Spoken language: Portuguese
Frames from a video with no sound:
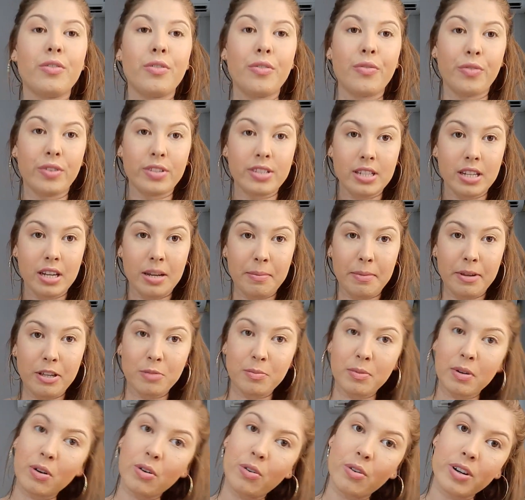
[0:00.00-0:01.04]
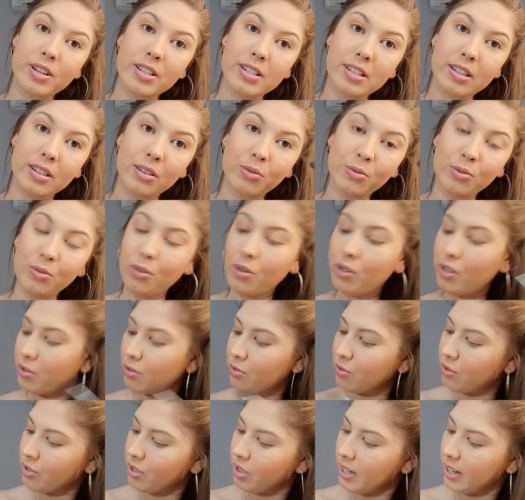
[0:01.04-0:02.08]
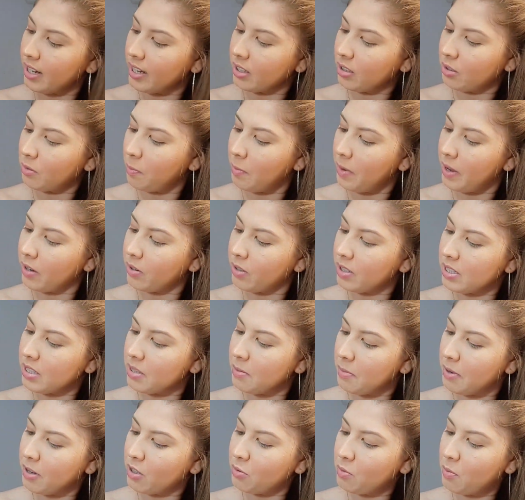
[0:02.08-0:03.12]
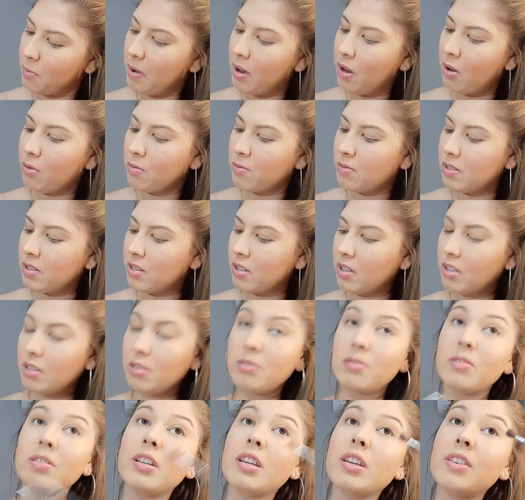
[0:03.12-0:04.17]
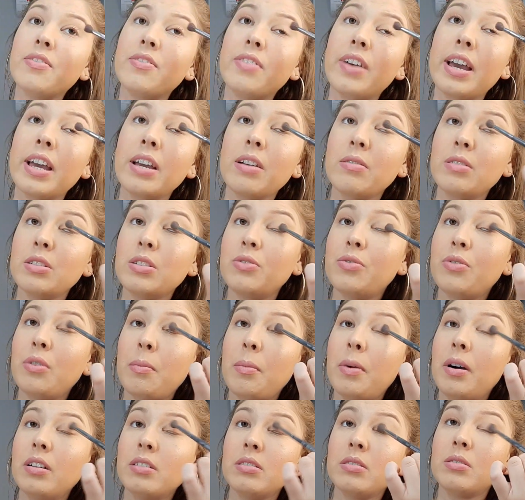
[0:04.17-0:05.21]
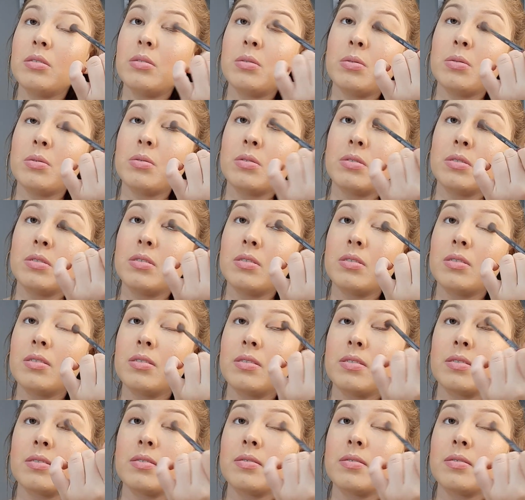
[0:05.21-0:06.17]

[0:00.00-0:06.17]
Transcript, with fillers: eu vou fazendo a mesma coisa no olho direito. Pego esse mesmo marronzinho e venho esfumando tudo.